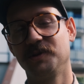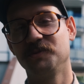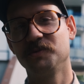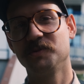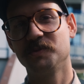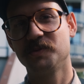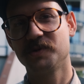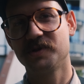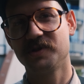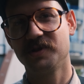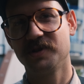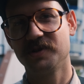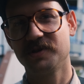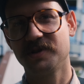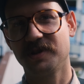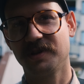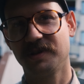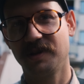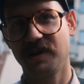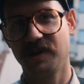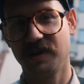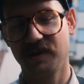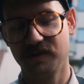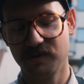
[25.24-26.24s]
Robimy zdjęcia
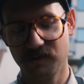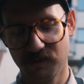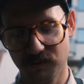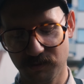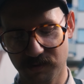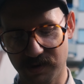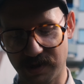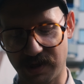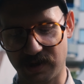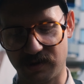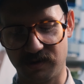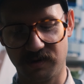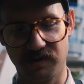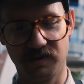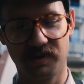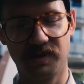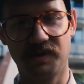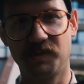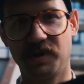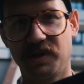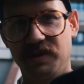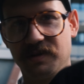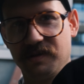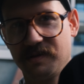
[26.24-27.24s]
dla Intruza, czyli
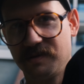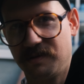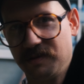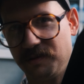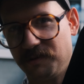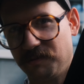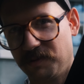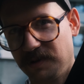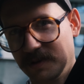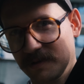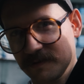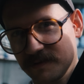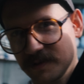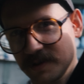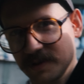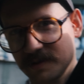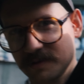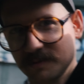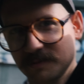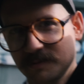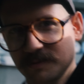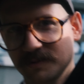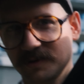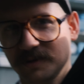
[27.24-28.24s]
dla marki streetwearowej,
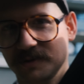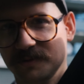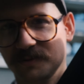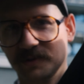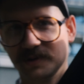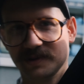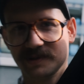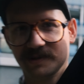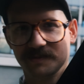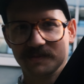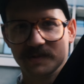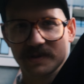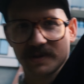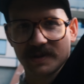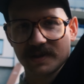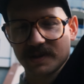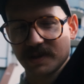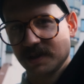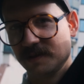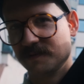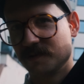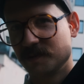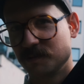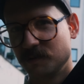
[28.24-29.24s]
z którą razem z
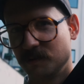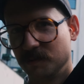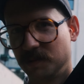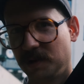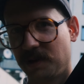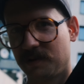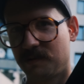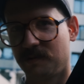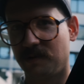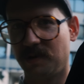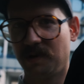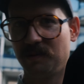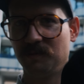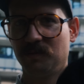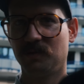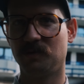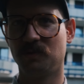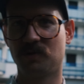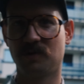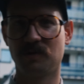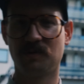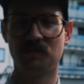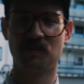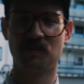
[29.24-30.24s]
Nazarem współpracujemy już od